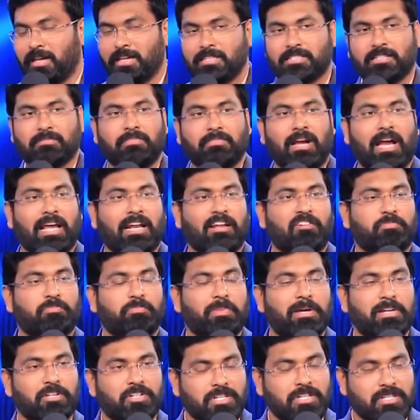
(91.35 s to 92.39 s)
ఈజ్ అ మ్యాన్ ఆఫ్
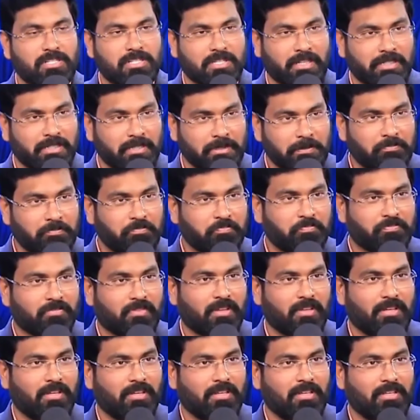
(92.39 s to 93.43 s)
పేషెన్స్ అండి
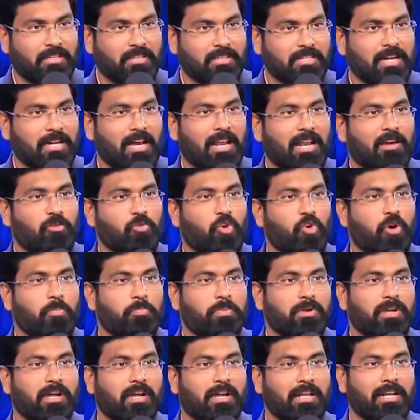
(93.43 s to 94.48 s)
చాలా
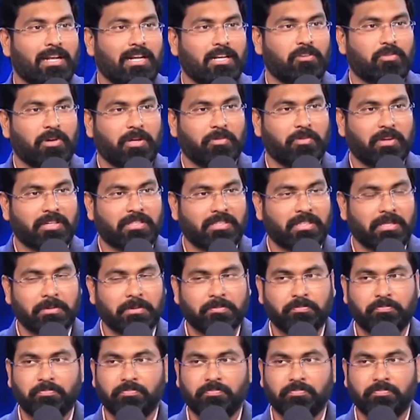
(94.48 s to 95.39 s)
ఓపిక కలిగినటువంటి వ్యక్తి